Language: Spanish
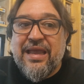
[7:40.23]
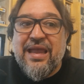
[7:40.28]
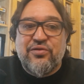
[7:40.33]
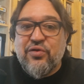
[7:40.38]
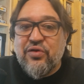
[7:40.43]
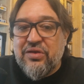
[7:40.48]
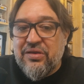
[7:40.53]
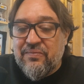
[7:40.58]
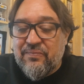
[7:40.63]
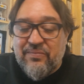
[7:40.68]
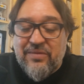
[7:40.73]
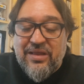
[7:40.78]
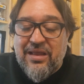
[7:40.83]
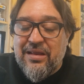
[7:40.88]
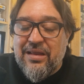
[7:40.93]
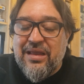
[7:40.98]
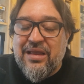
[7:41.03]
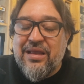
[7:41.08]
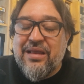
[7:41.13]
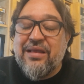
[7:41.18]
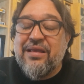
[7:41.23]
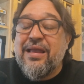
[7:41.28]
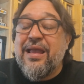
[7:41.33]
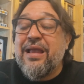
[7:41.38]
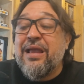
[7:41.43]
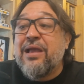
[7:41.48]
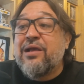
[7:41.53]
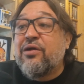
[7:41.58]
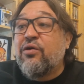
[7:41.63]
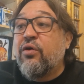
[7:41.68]
Esto eh,
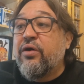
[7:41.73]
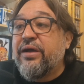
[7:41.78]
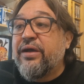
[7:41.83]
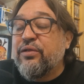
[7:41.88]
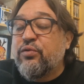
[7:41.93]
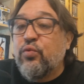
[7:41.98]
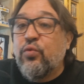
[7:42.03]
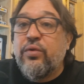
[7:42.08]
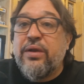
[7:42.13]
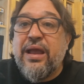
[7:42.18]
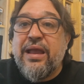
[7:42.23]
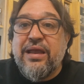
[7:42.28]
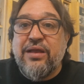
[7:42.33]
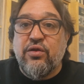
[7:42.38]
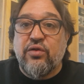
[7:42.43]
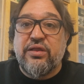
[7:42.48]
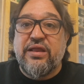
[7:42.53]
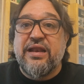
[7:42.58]
es conjetura y no